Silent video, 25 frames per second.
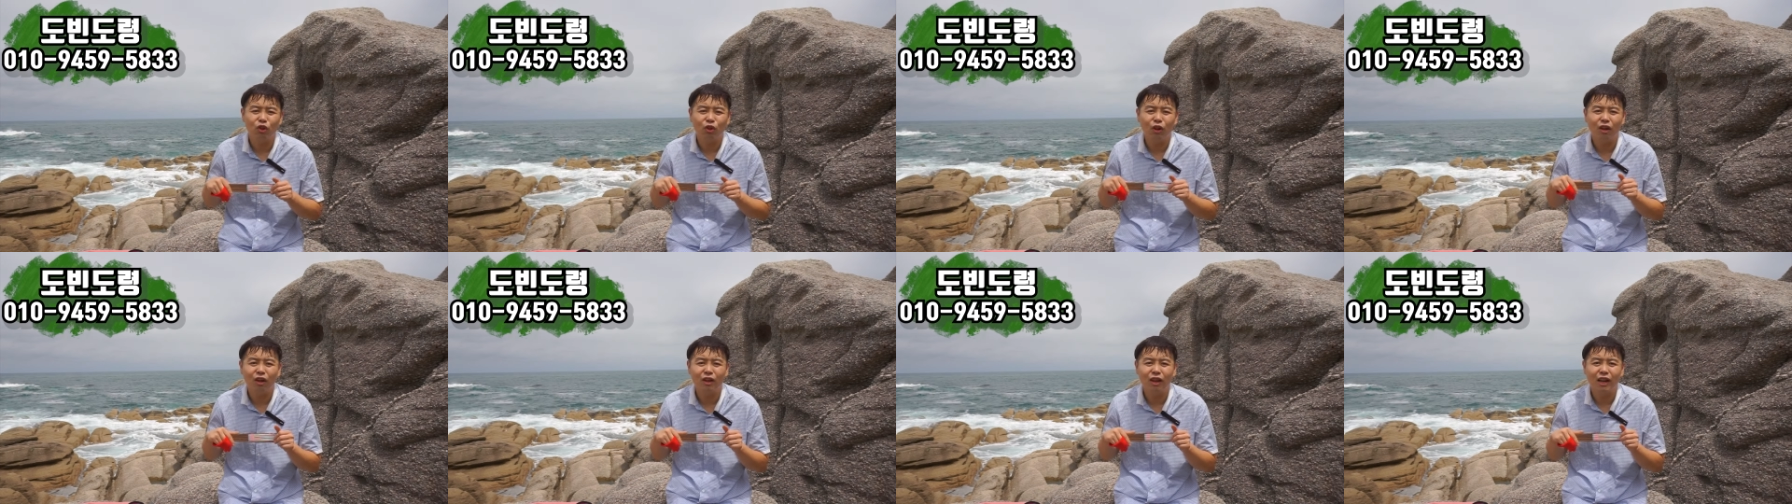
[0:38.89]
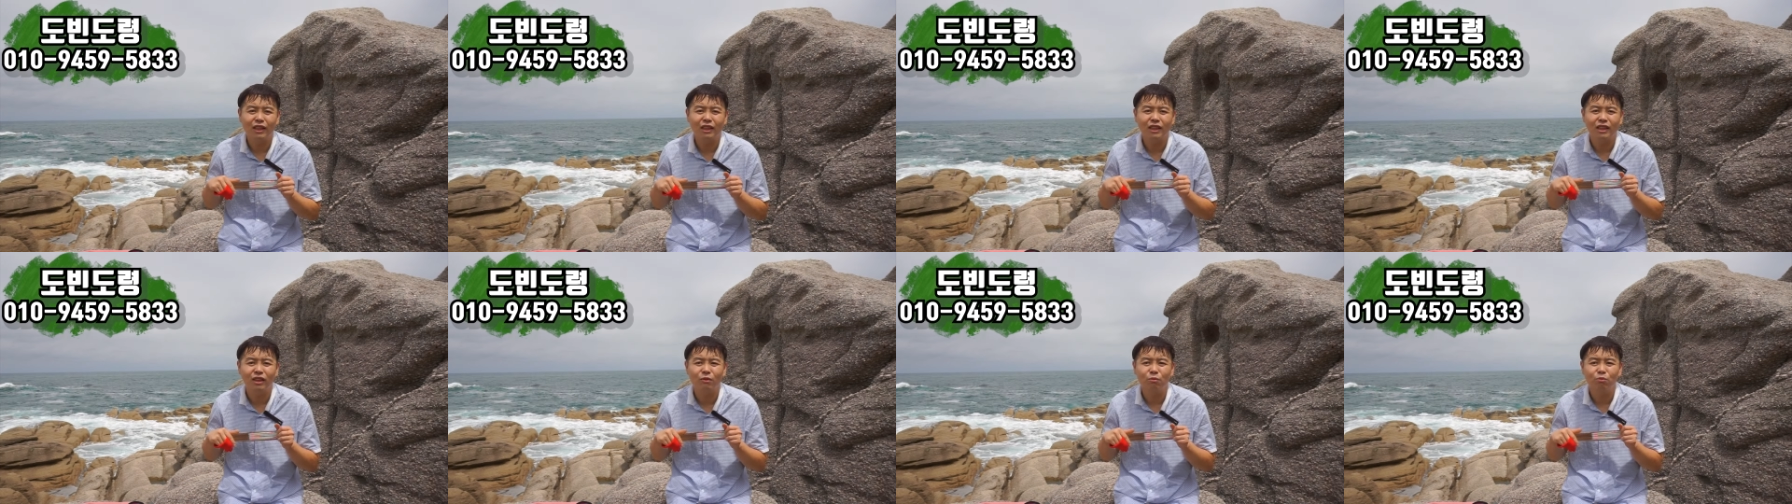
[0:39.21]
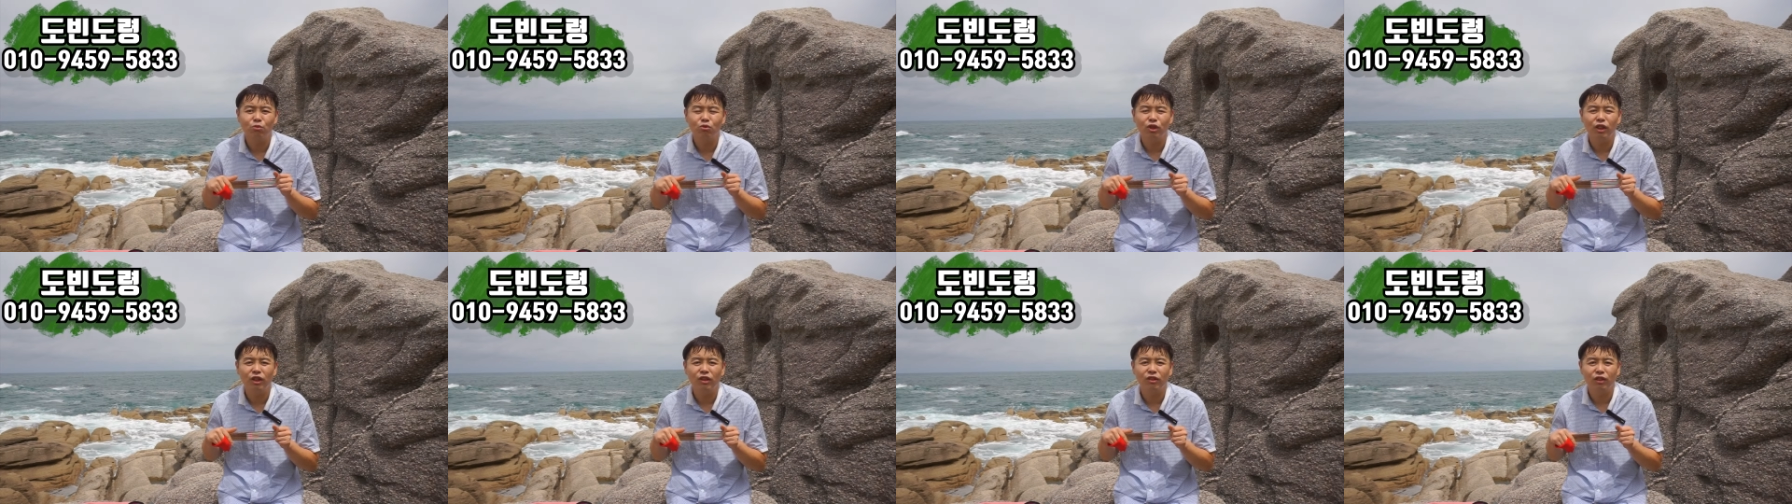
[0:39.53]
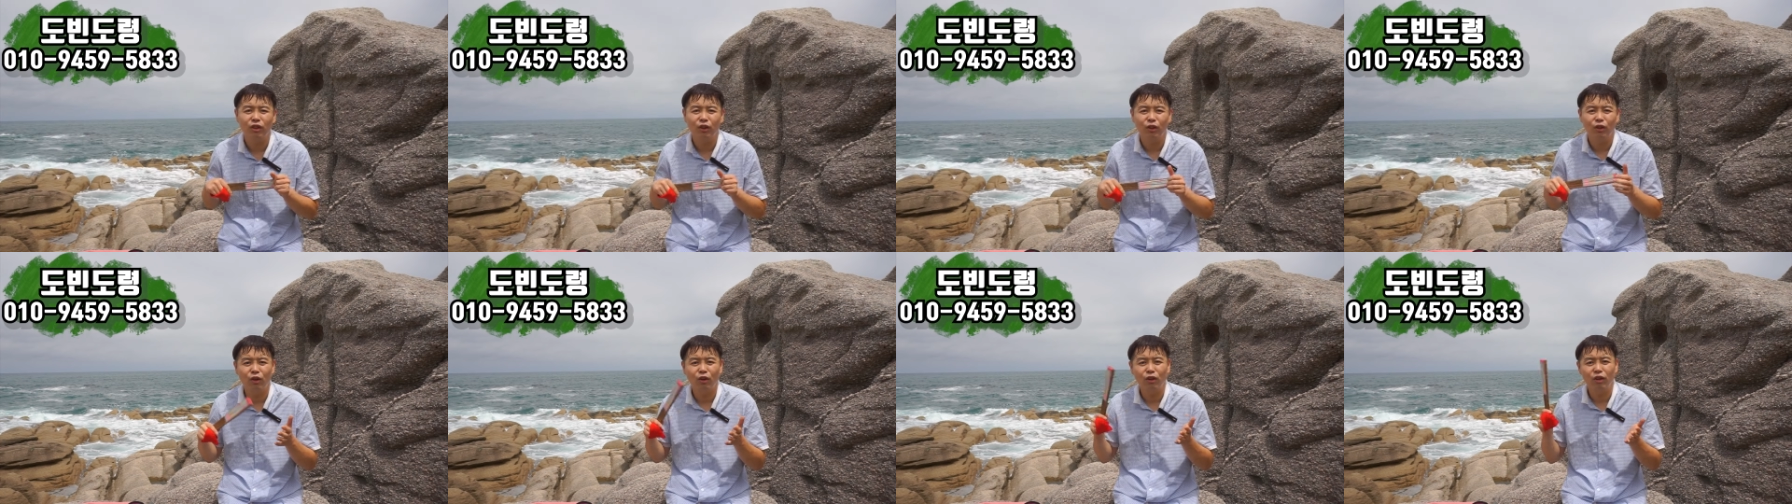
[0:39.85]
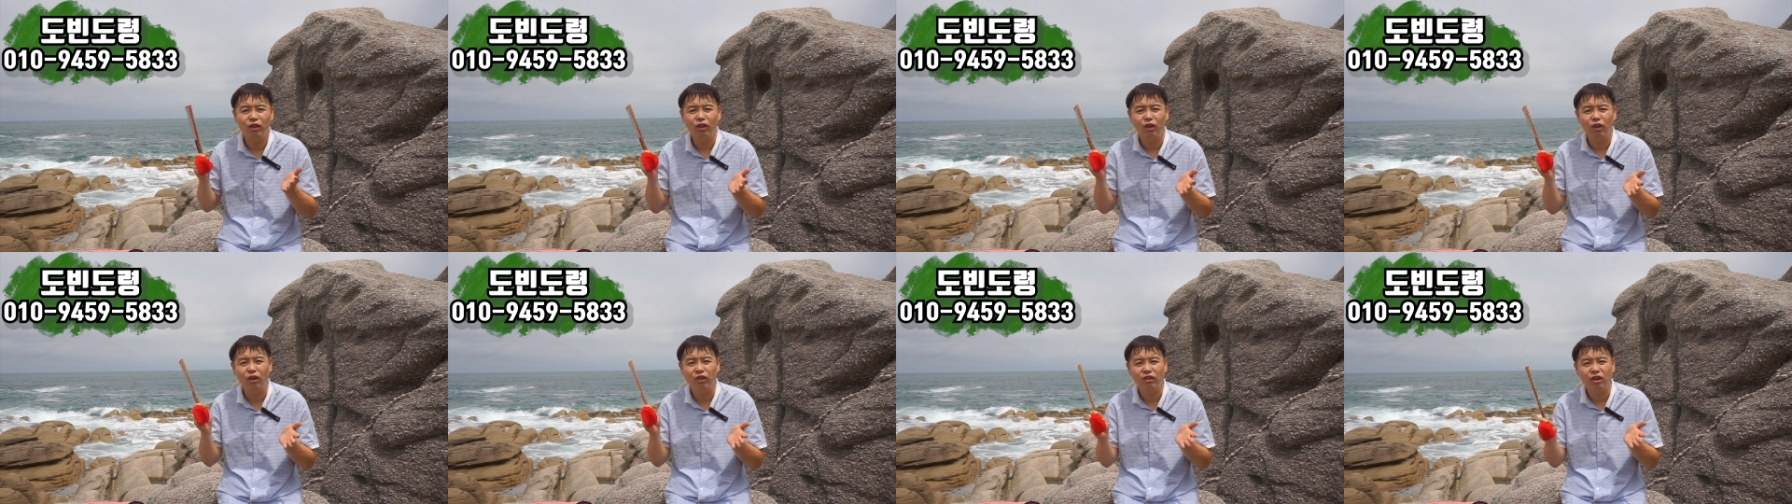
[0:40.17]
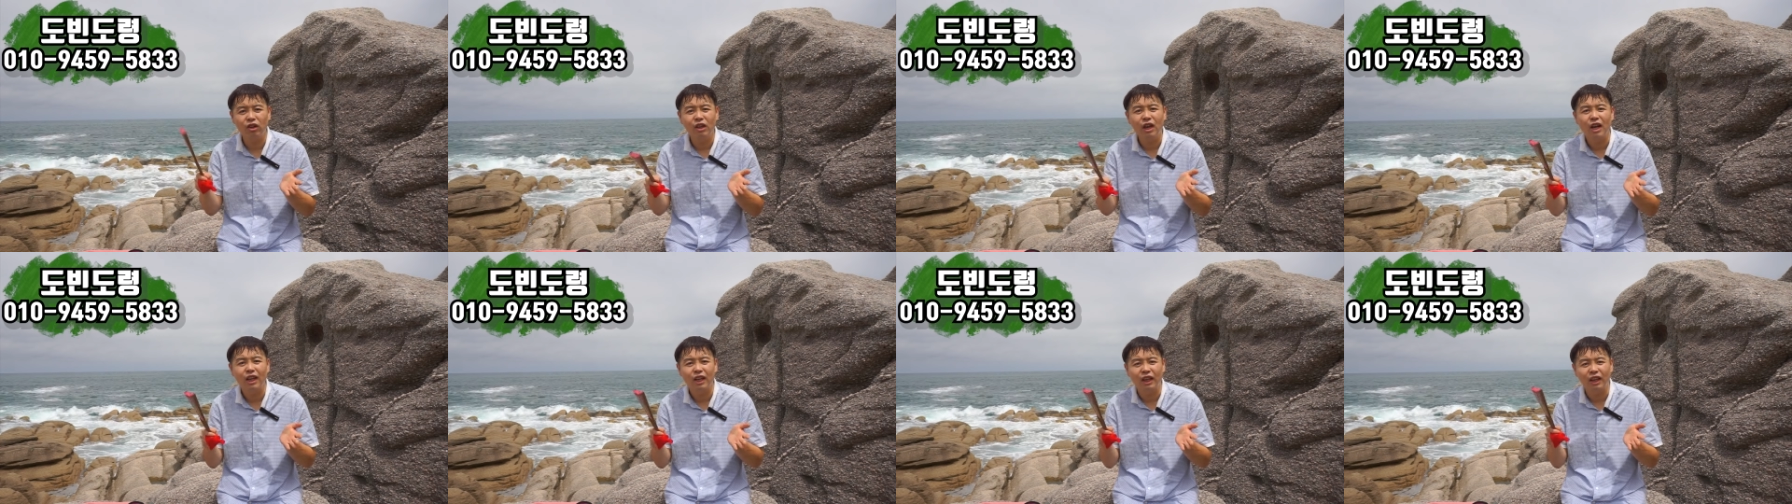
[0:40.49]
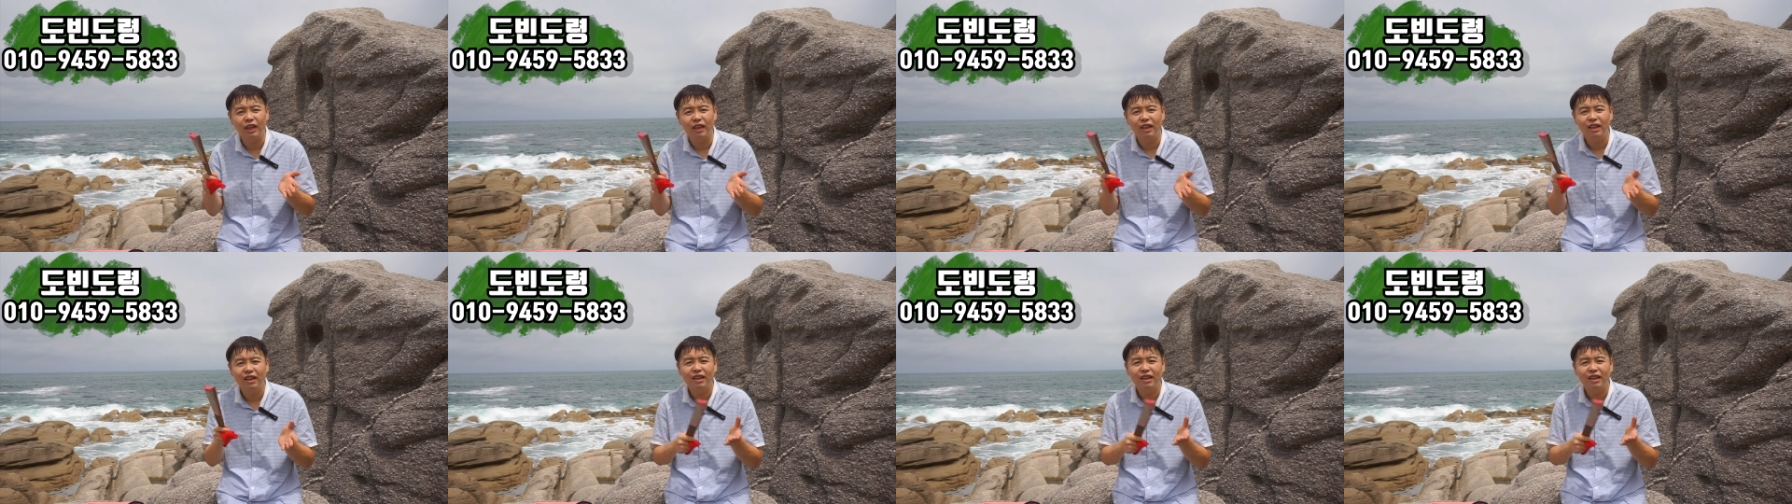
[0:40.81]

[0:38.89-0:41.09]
역할을 하시는 분이 있어요. 여기, 여기 선왕이.